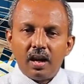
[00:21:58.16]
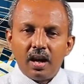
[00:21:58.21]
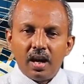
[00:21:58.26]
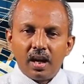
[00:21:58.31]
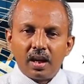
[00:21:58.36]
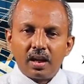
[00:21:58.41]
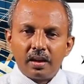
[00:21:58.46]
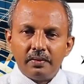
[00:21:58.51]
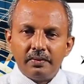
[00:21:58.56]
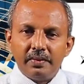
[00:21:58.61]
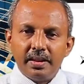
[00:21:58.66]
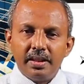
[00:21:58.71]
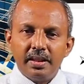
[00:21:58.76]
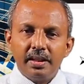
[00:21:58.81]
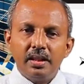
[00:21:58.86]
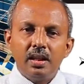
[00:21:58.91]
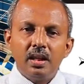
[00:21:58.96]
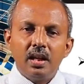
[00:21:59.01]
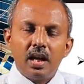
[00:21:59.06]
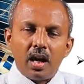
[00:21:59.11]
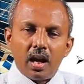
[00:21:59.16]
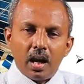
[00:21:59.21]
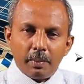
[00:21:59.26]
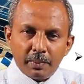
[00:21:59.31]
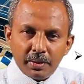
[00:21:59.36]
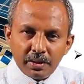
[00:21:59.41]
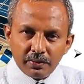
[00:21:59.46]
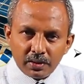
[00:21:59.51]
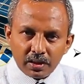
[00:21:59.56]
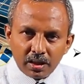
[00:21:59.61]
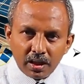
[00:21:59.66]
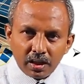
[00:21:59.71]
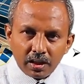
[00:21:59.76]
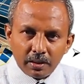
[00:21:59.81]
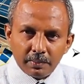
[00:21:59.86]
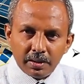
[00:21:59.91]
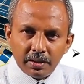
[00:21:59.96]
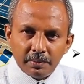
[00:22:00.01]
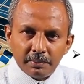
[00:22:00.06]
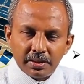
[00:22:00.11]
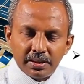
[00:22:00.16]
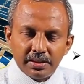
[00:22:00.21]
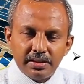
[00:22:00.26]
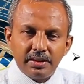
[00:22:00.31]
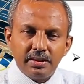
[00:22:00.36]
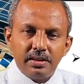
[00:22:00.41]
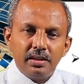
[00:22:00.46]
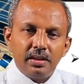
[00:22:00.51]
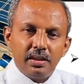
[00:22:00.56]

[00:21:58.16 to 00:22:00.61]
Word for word: ஆகவே அமைவு காலம் என்பது